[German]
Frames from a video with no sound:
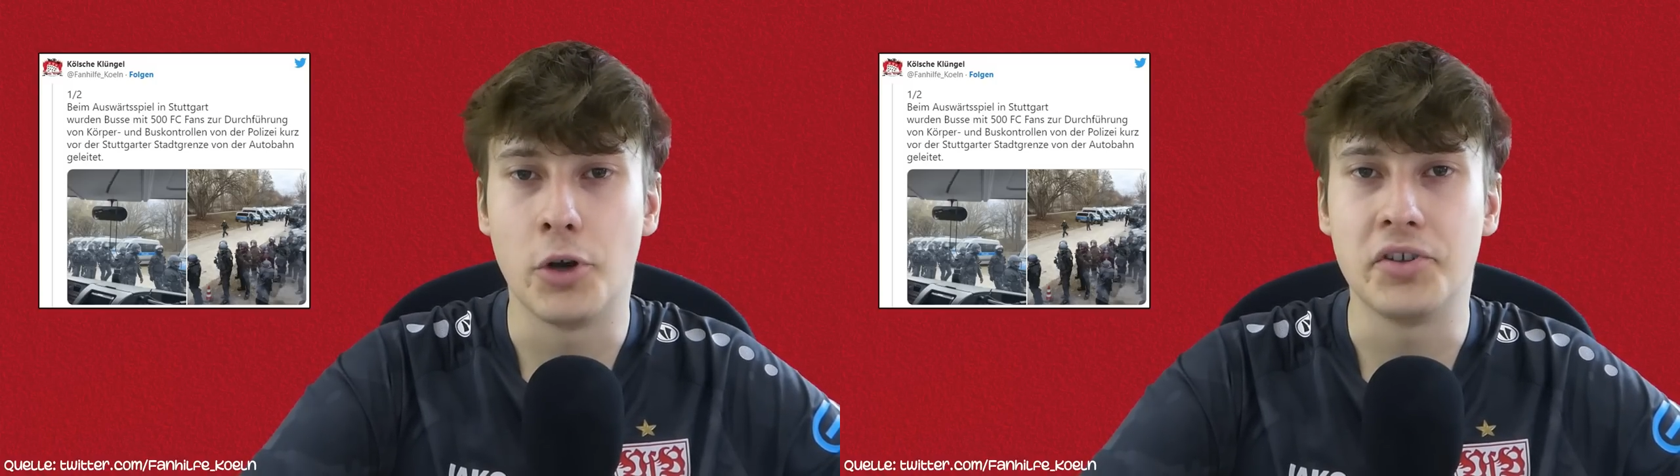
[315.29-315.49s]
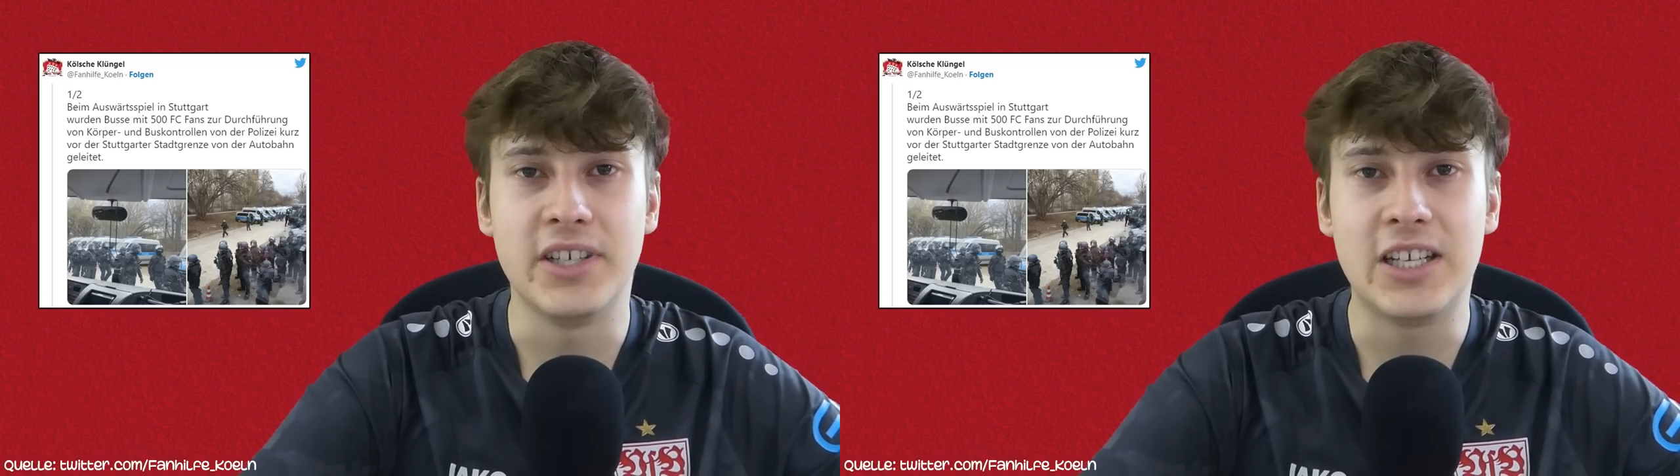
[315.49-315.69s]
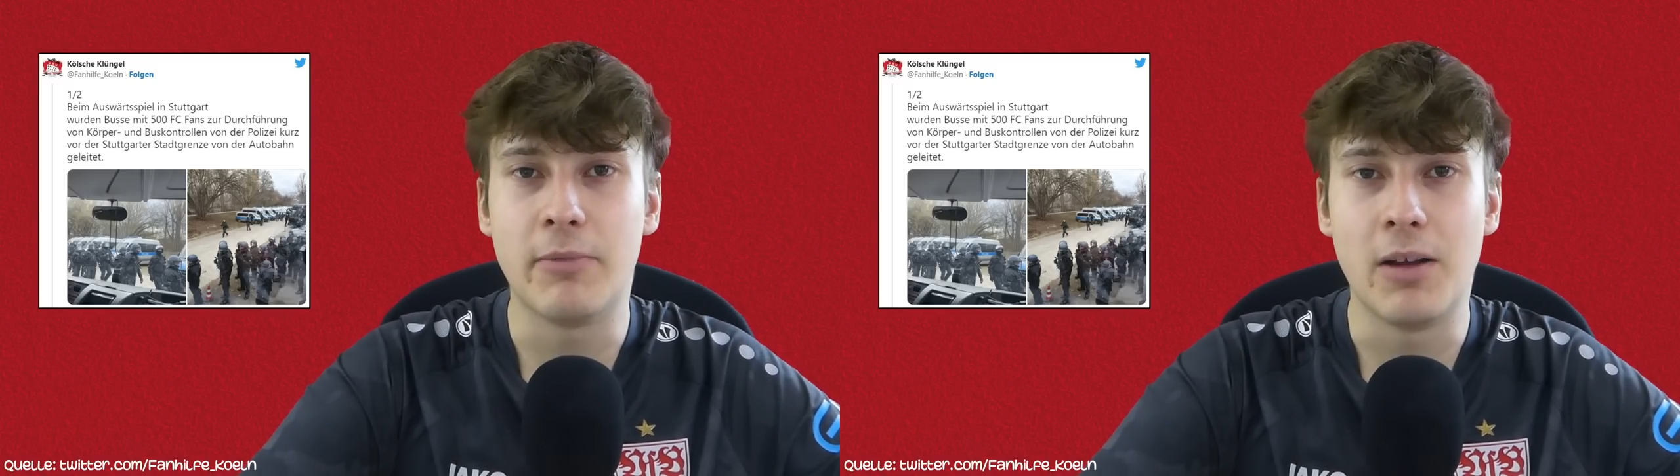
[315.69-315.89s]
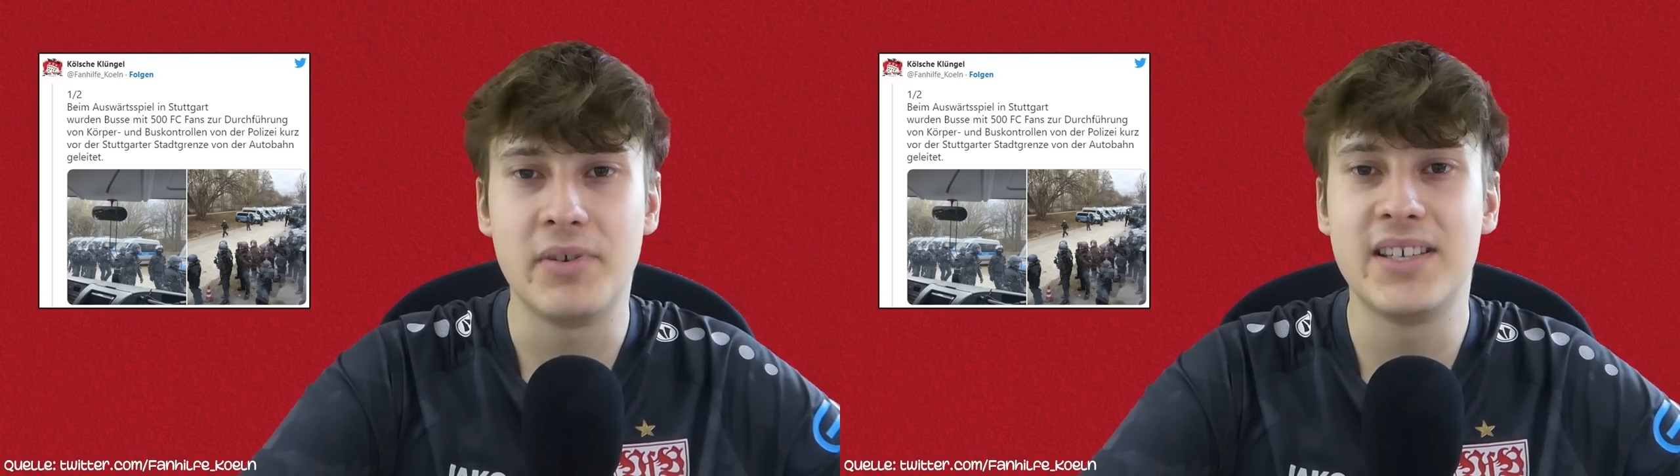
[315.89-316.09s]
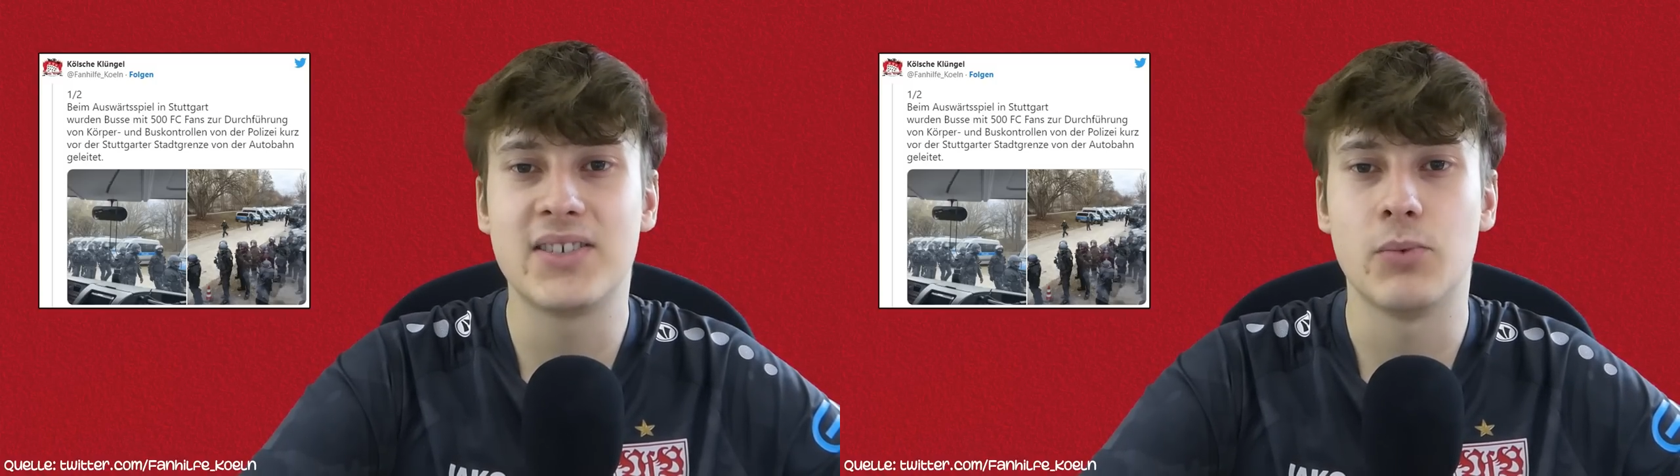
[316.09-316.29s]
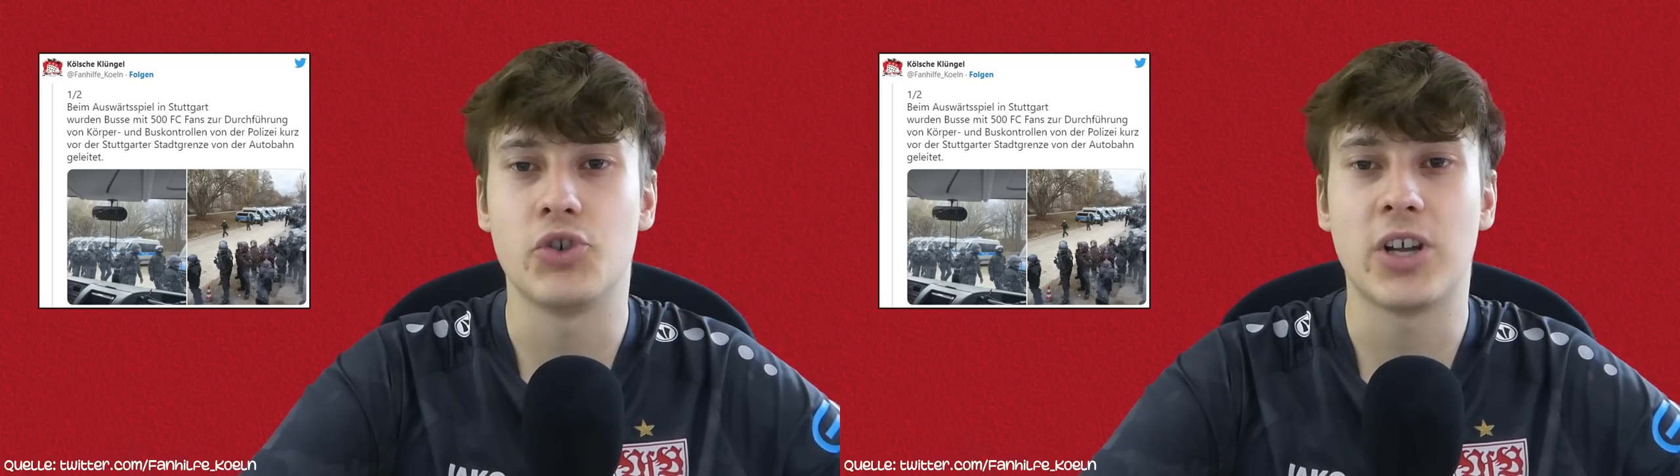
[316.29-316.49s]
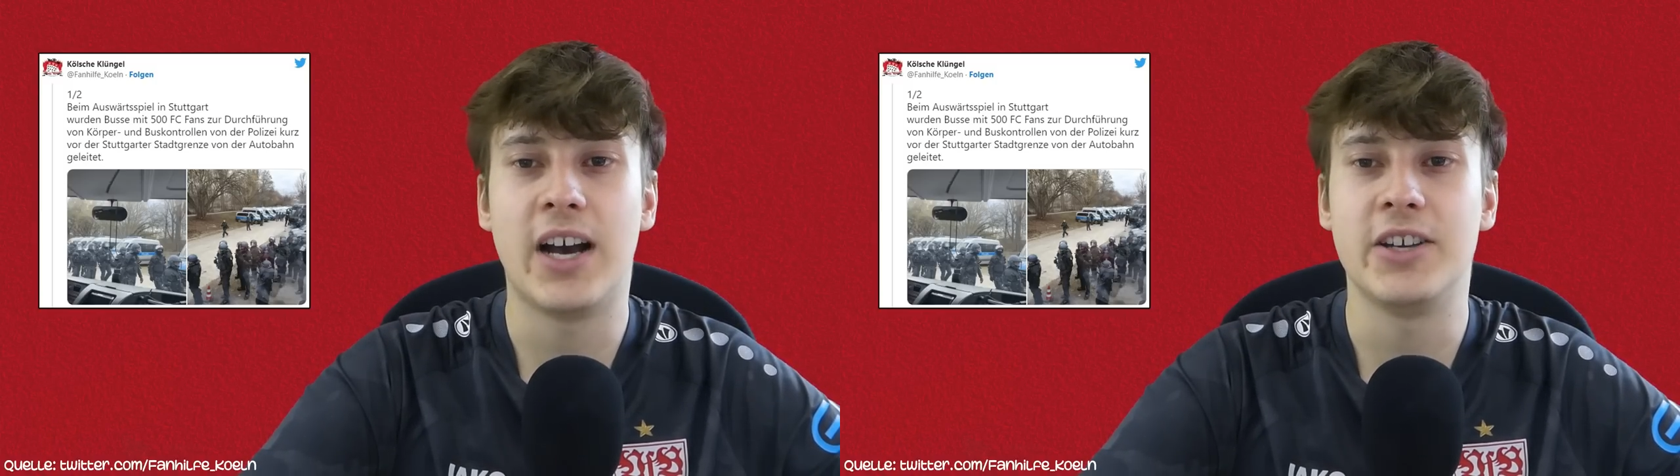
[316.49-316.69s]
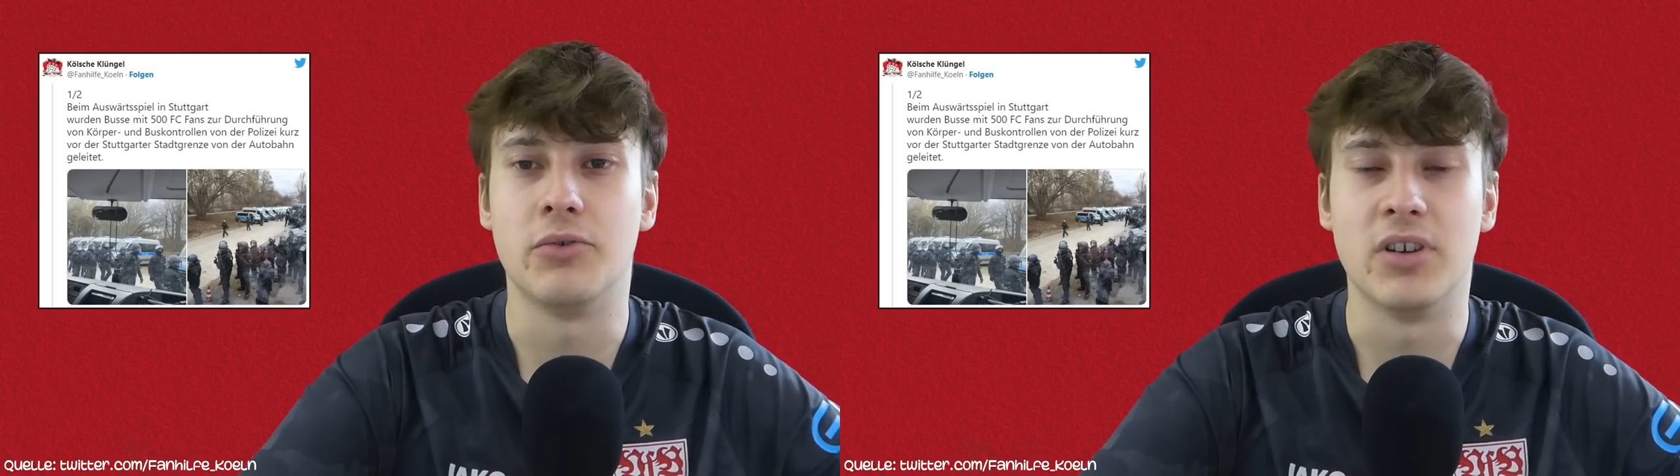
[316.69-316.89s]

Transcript: Leute nicht mal bis zum Stadion.